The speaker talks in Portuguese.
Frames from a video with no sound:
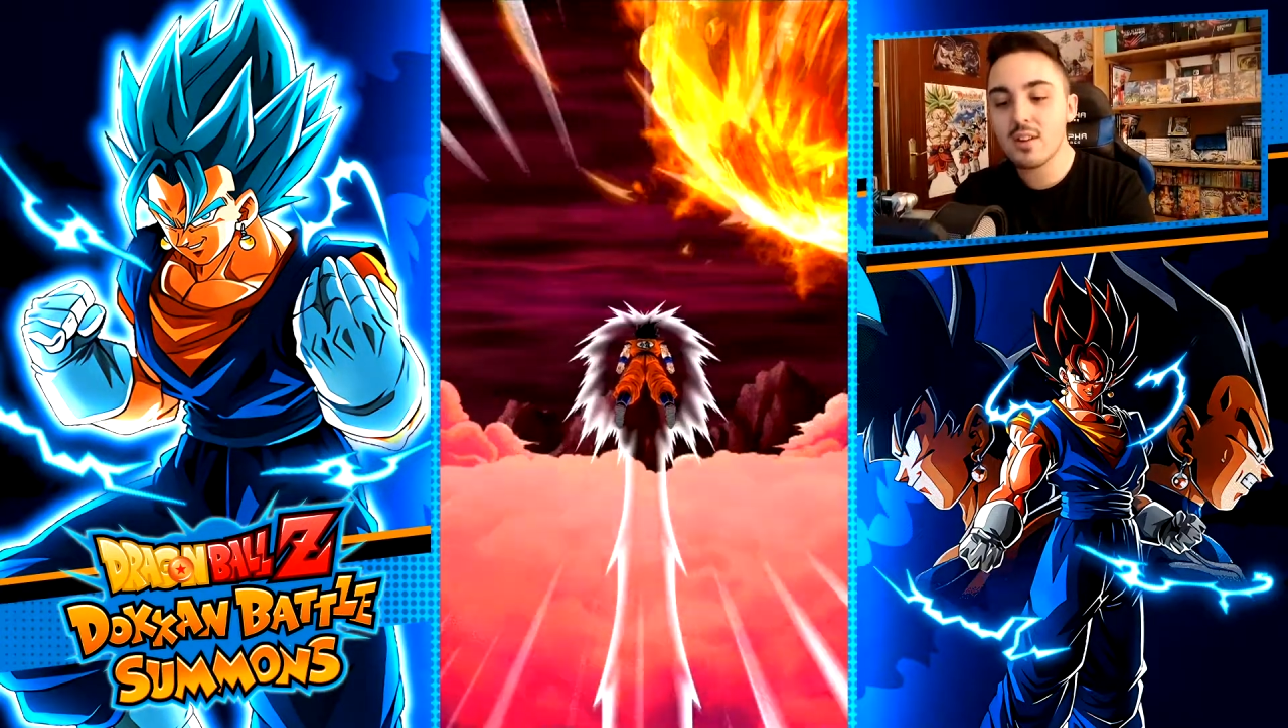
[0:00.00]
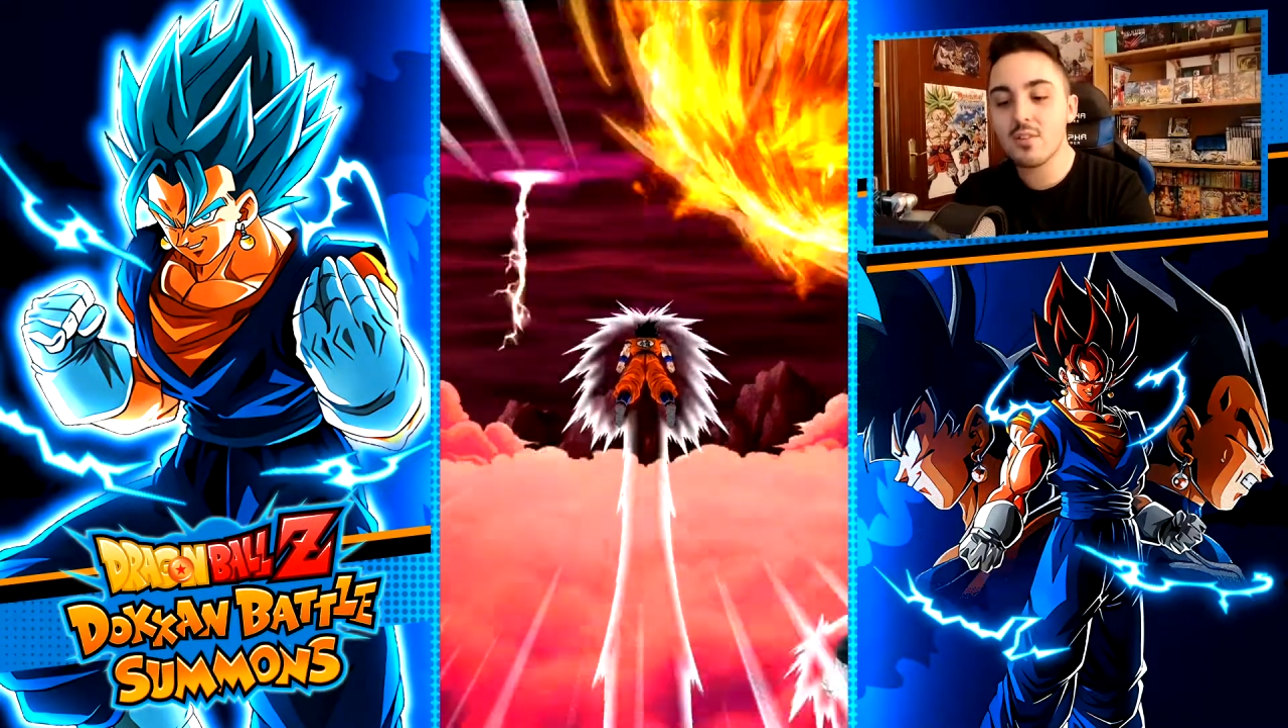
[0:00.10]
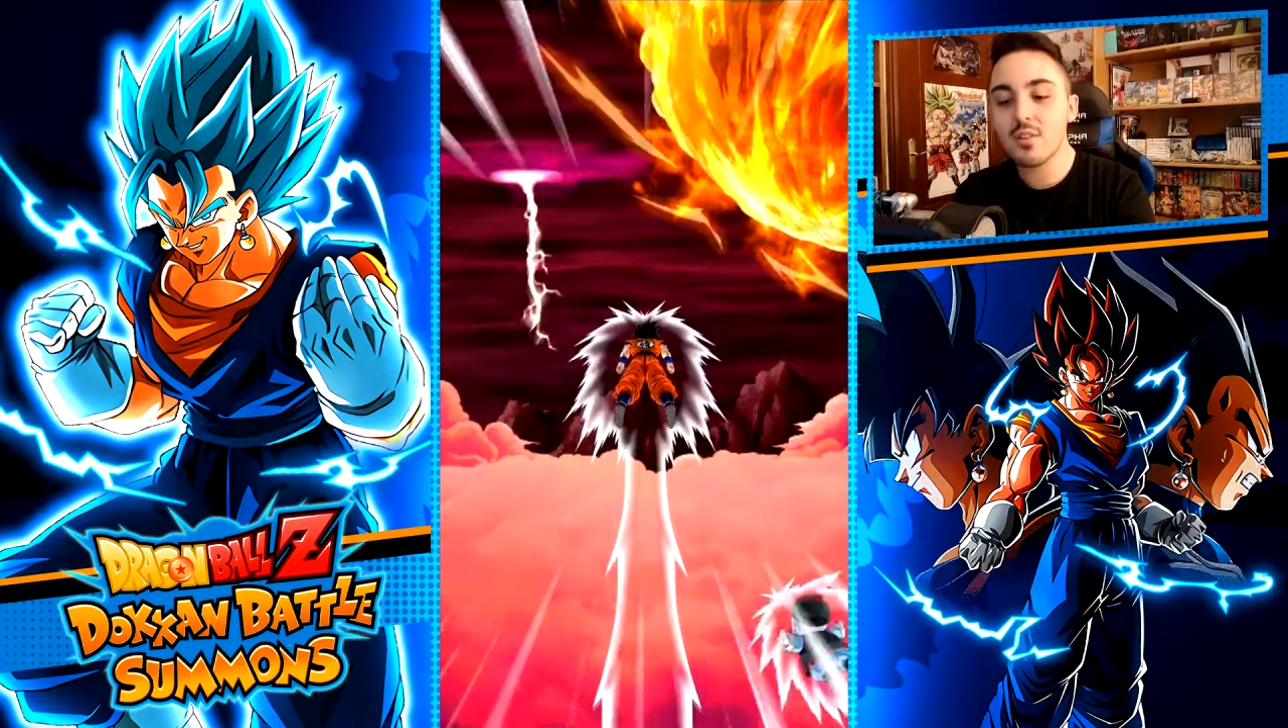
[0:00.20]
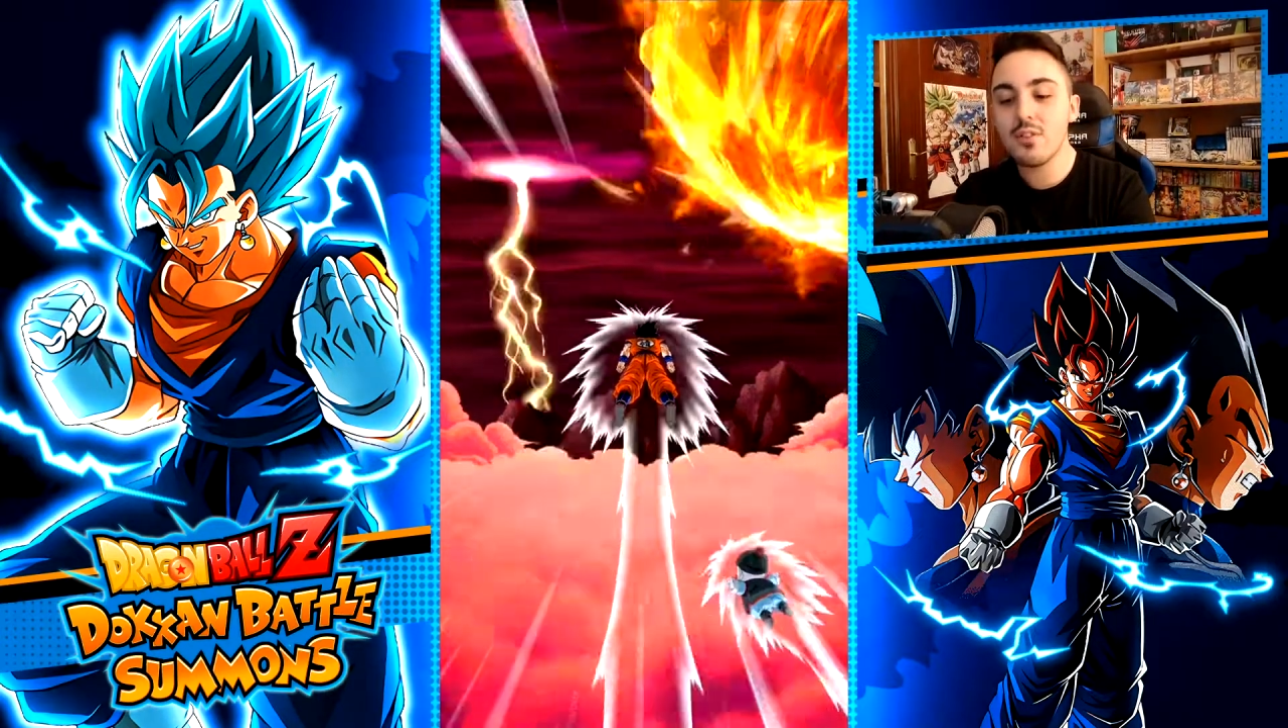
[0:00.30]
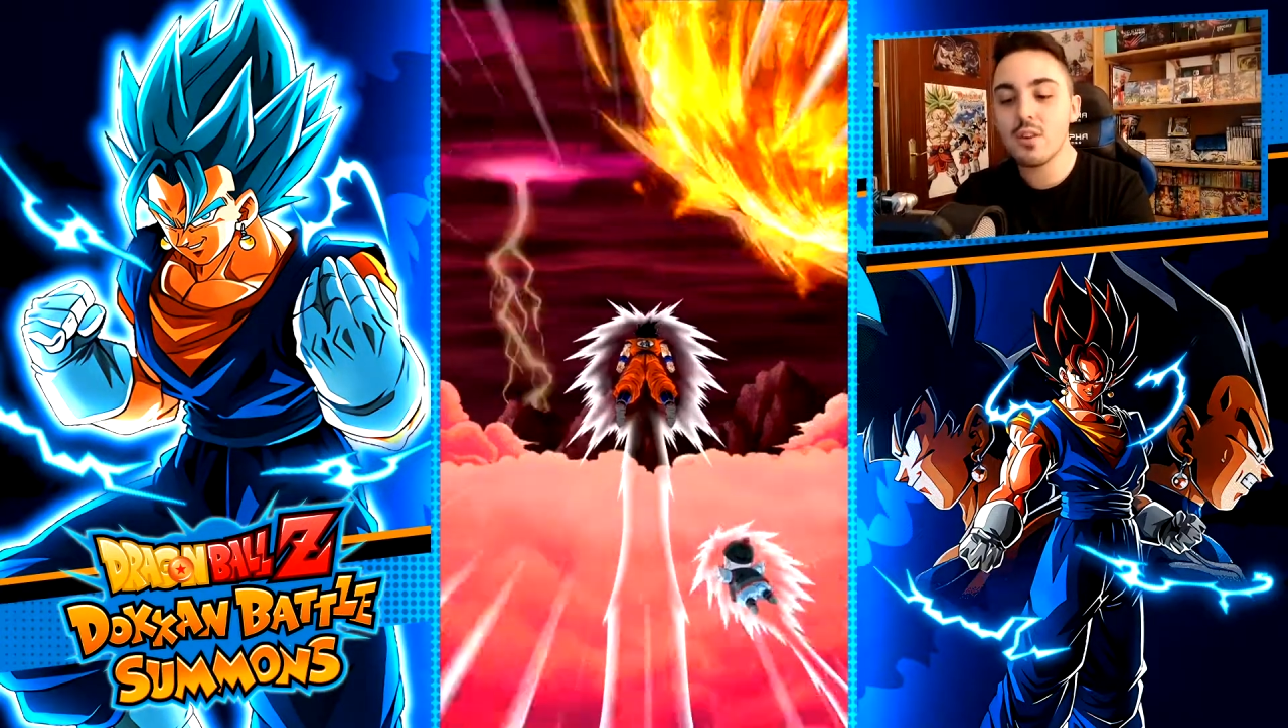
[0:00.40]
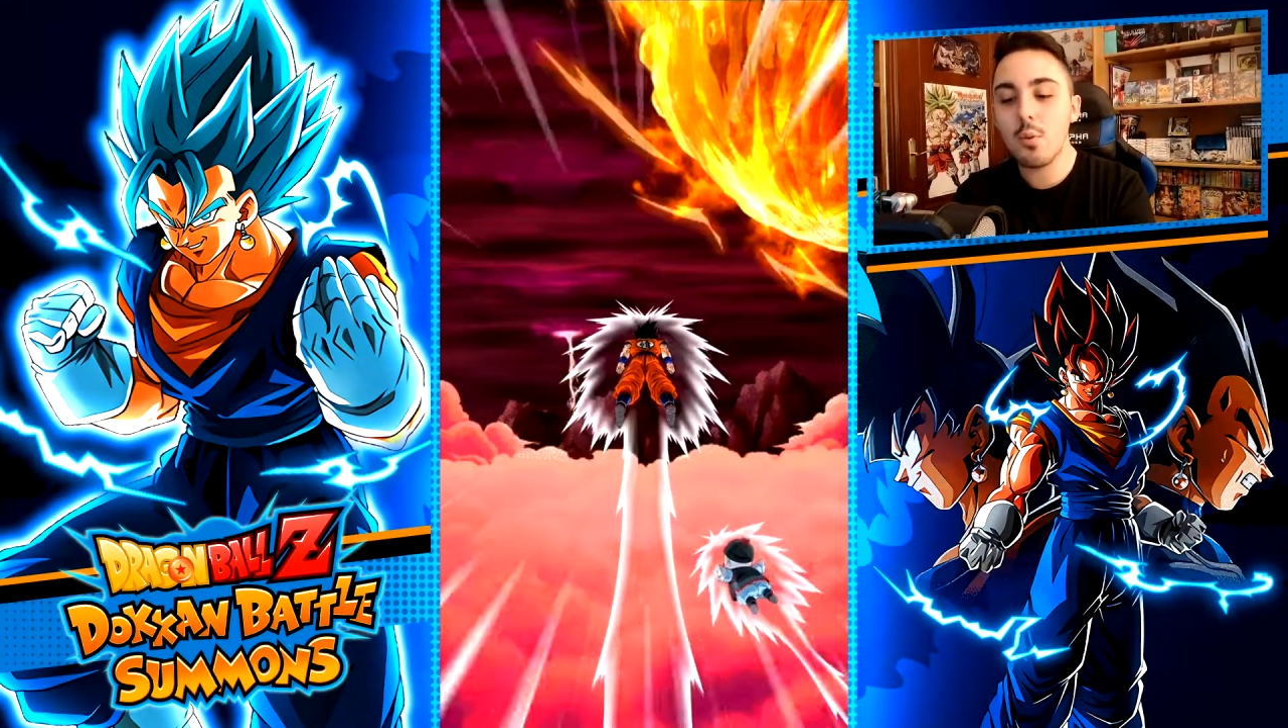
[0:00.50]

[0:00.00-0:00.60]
com que eu fique com